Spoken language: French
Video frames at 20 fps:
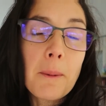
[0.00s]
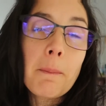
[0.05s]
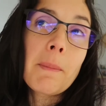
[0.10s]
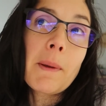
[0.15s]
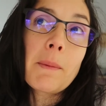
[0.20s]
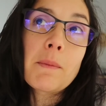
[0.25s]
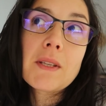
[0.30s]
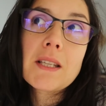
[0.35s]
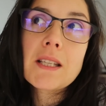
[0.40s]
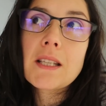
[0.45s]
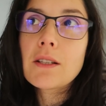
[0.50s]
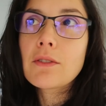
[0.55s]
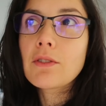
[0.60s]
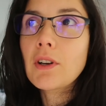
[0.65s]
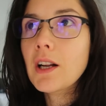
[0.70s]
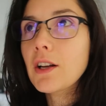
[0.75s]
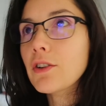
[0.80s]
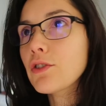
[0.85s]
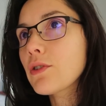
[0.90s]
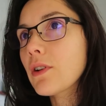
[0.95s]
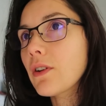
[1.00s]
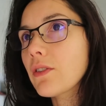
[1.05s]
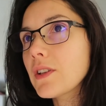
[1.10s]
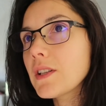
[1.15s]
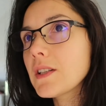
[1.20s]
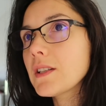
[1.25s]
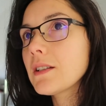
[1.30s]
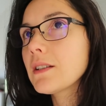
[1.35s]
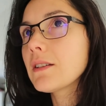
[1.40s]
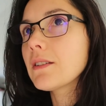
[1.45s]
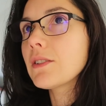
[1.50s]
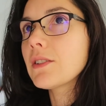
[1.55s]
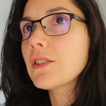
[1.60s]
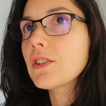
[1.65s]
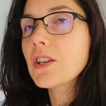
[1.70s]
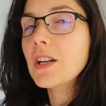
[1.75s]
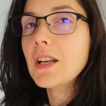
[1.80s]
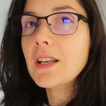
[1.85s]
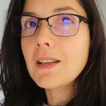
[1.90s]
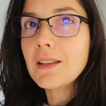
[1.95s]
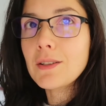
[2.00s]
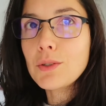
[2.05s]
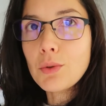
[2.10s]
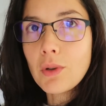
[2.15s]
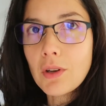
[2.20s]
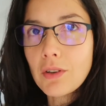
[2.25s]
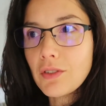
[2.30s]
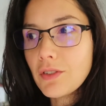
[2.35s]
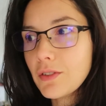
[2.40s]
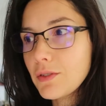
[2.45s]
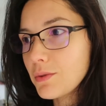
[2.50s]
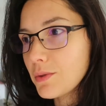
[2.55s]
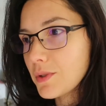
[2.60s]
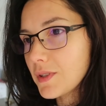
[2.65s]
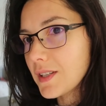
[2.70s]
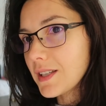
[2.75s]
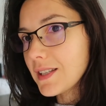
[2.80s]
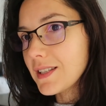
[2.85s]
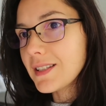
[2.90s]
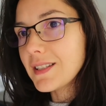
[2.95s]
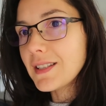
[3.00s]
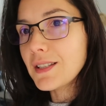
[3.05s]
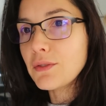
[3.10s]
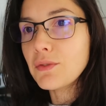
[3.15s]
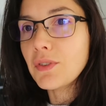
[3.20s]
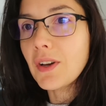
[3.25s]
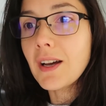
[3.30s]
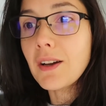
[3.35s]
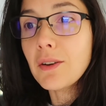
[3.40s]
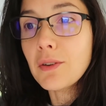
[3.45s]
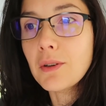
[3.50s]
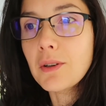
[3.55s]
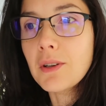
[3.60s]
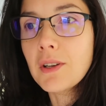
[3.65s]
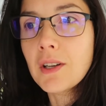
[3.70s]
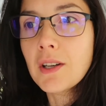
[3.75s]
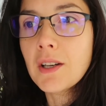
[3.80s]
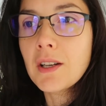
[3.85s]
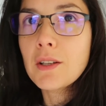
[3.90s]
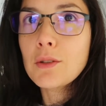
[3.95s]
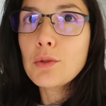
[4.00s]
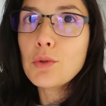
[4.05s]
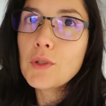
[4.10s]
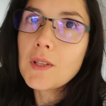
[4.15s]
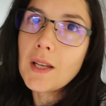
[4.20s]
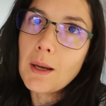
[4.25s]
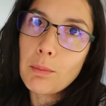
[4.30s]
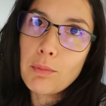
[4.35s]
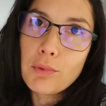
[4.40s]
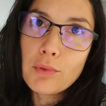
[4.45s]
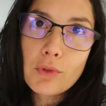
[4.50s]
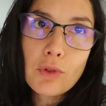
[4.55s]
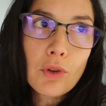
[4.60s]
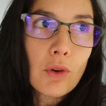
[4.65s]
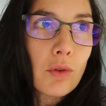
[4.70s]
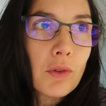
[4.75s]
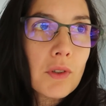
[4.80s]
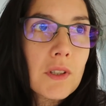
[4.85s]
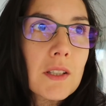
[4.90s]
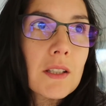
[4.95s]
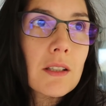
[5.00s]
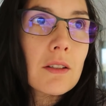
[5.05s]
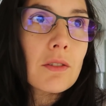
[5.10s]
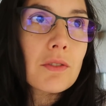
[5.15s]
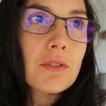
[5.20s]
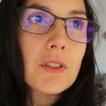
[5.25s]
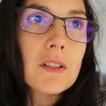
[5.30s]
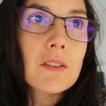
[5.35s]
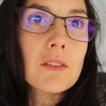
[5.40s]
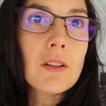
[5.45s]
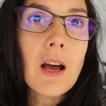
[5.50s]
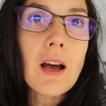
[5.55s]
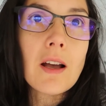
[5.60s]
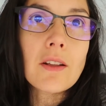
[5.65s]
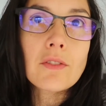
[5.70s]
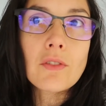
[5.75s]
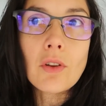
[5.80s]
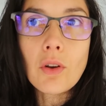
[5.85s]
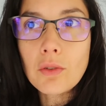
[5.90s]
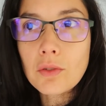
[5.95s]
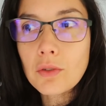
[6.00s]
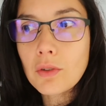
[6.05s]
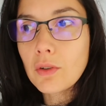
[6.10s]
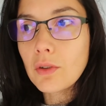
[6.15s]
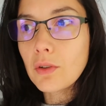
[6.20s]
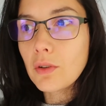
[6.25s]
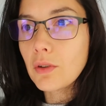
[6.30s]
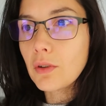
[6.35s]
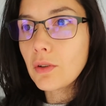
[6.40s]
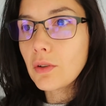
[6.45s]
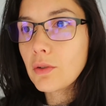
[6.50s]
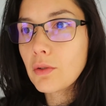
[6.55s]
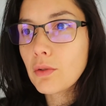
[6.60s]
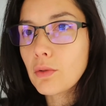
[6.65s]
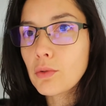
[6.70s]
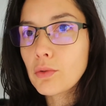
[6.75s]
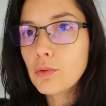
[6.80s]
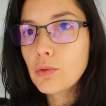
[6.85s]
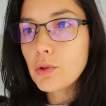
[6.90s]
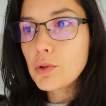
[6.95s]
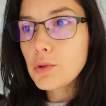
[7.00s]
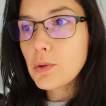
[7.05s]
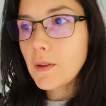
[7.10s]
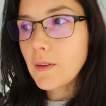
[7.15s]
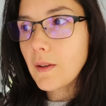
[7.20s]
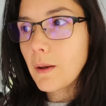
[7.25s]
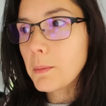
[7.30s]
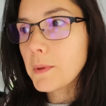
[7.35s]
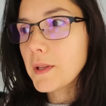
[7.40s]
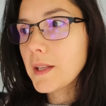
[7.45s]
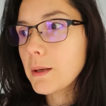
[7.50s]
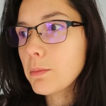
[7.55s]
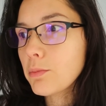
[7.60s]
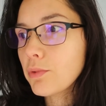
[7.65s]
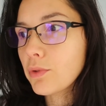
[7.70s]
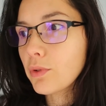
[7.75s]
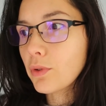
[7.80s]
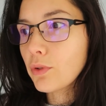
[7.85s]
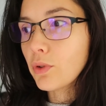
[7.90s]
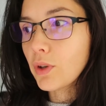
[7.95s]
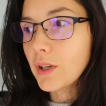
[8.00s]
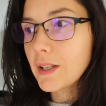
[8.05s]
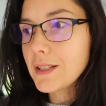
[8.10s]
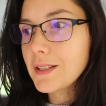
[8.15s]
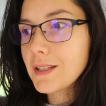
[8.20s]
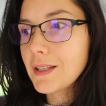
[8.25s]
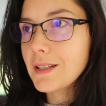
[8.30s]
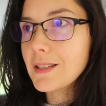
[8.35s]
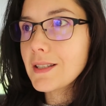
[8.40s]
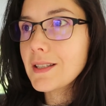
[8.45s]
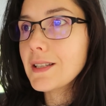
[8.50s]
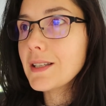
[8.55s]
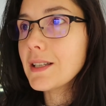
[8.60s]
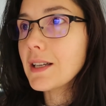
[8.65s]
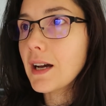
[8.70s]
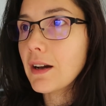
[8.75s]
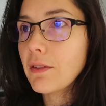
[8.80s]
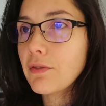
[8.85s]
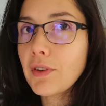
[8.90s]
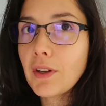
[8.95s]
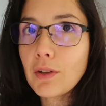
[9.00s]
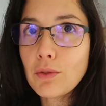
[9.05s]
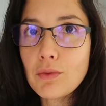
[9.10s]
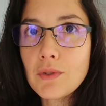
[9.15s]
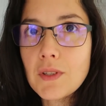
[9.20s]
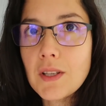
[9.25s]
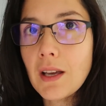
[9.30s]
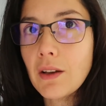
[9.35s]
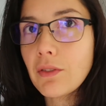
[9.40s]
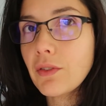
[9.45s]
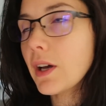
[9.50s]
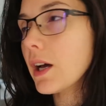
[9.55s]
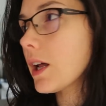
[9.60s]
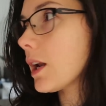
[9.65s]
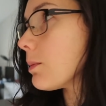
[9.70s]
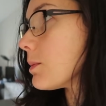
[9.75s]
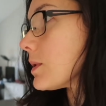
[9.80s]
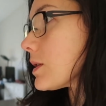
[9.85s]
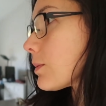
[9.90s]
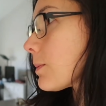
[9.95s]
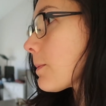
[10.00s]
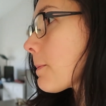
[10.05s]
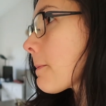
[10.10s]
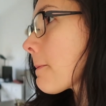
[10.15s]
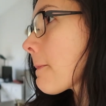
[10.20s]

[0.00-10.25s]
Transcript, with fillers: même si voilà, je lui avais dit déjà hier soir, je dit, tu sais si tu vas tu seras plus tranquille en fait à attendre euh, que le cours soit terminé plutôt que de rester ici à faire tout ce qu'il y a à faire à la maison.